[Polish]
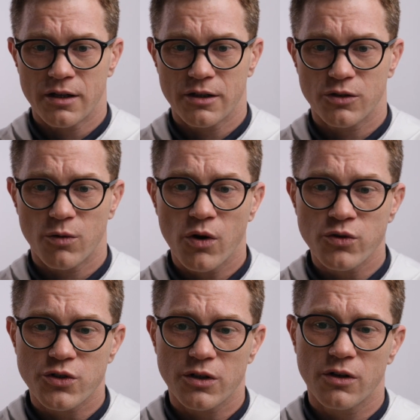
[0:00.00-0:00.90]
y, to
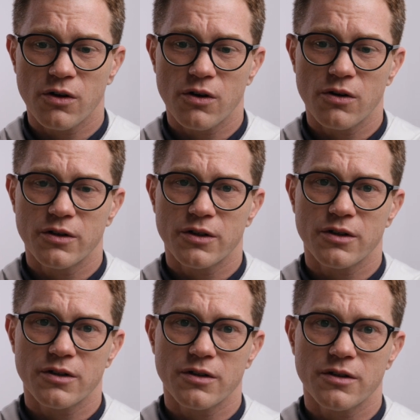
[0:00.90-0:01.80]
łączy go
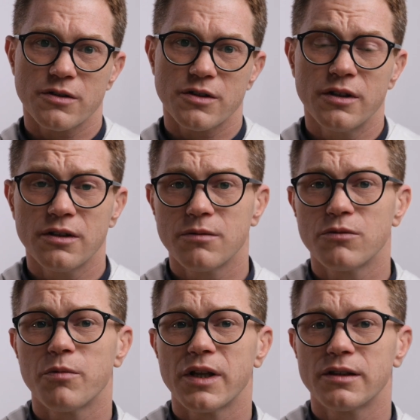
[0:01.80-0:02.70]
z innym
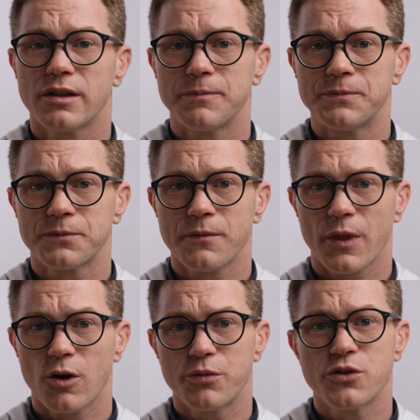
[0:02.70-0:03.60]
momentem
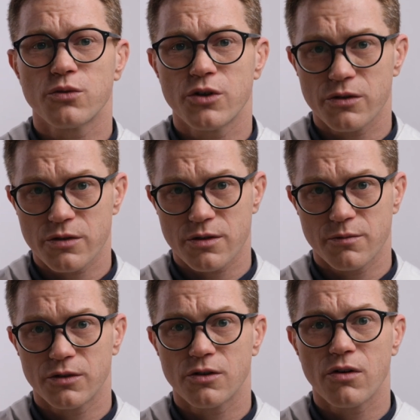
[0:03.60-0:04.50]

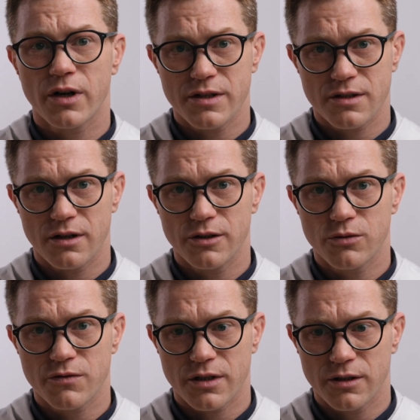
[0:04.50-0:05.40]
opisującym drogę
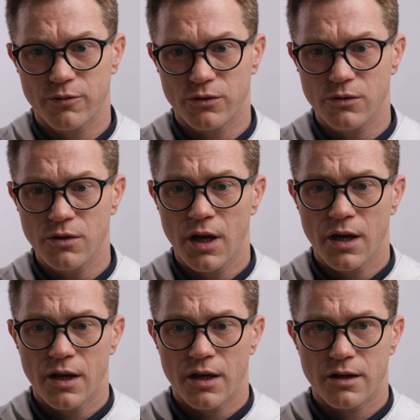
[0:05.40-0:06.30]
Izraelitów z Egiptu
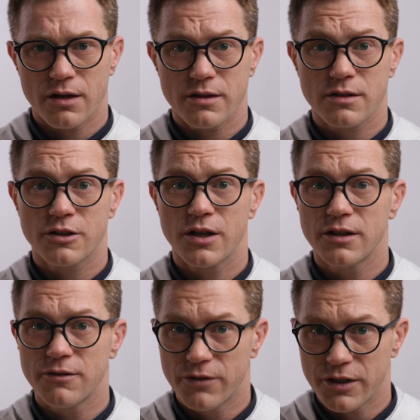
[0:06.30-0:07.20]
z
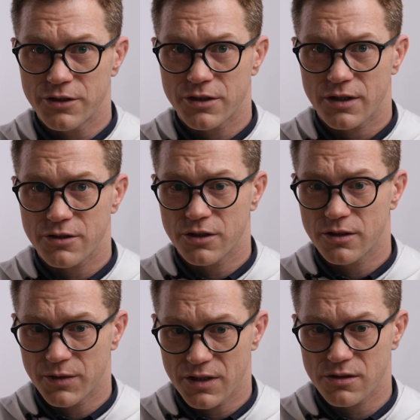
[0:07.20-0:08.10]
Księgi Wyjścia, z
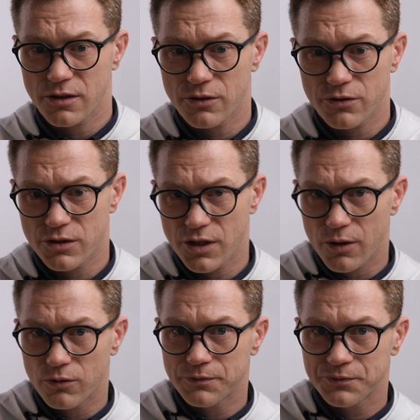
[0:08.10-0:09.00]
17
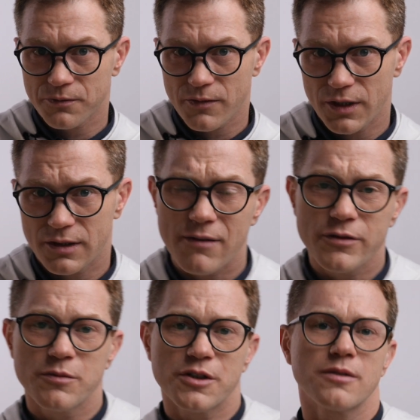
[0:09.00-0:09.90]
rozdziału. I tam w
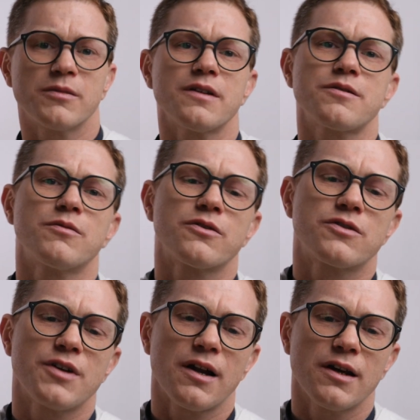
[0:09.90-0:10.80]
tym 17
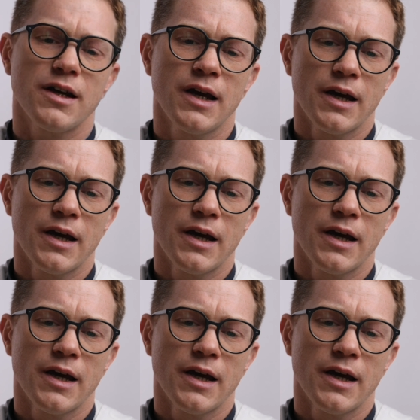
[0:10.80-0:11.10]
rozdziale